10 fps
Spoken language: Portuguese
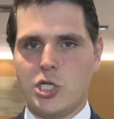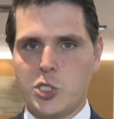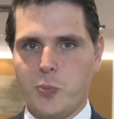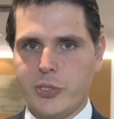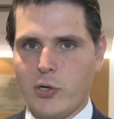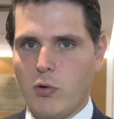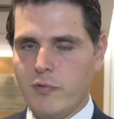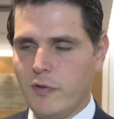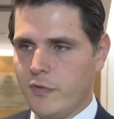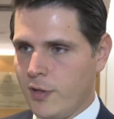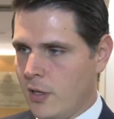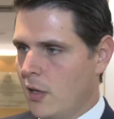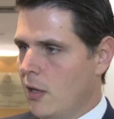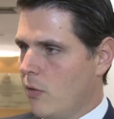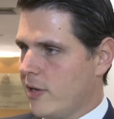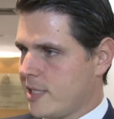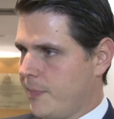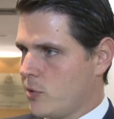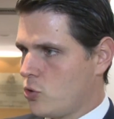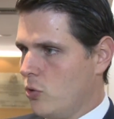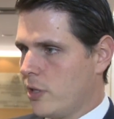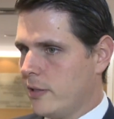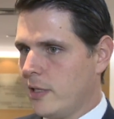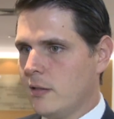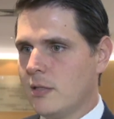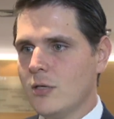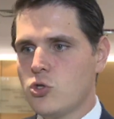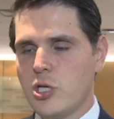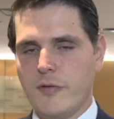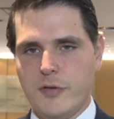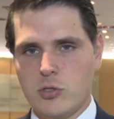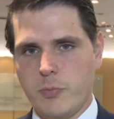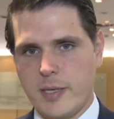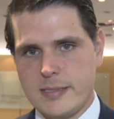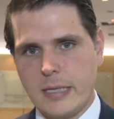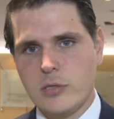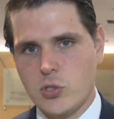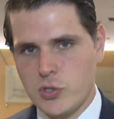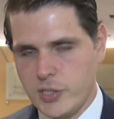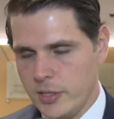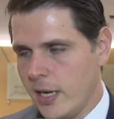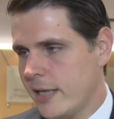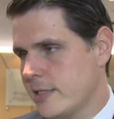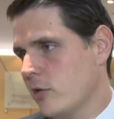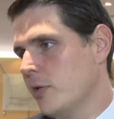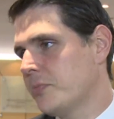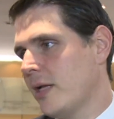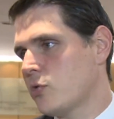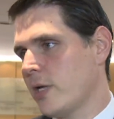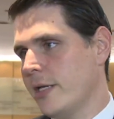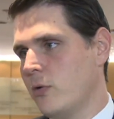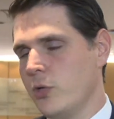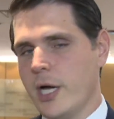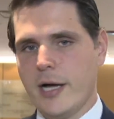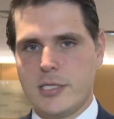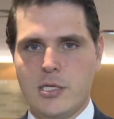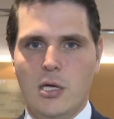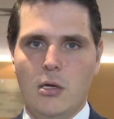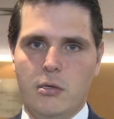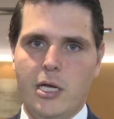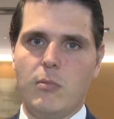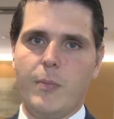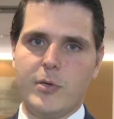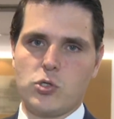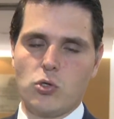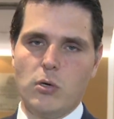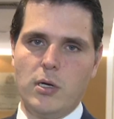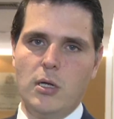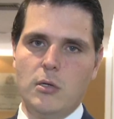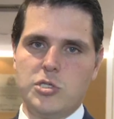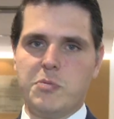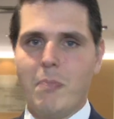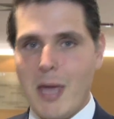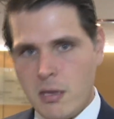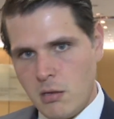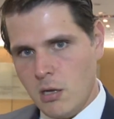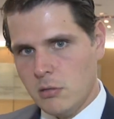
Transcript: a gente poder conviver com essa pessoa que tem tanto serviço prestado à sociedade, que é o deputado Salim Curiati né, uma pessoa de bem,